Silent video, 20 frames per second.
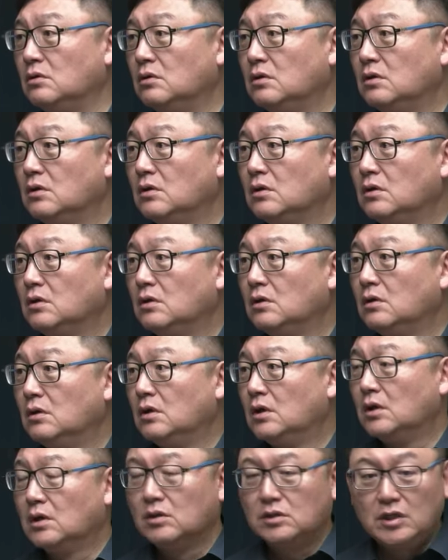음.
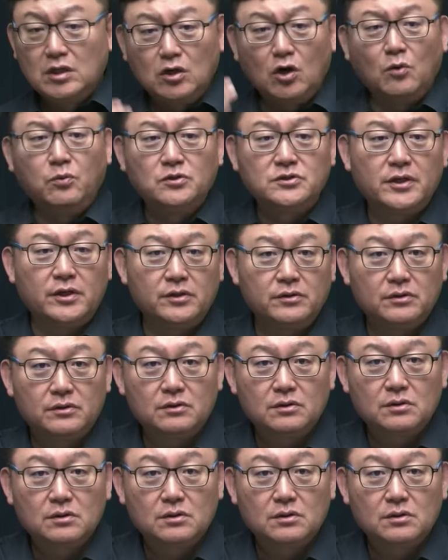읽어보세요.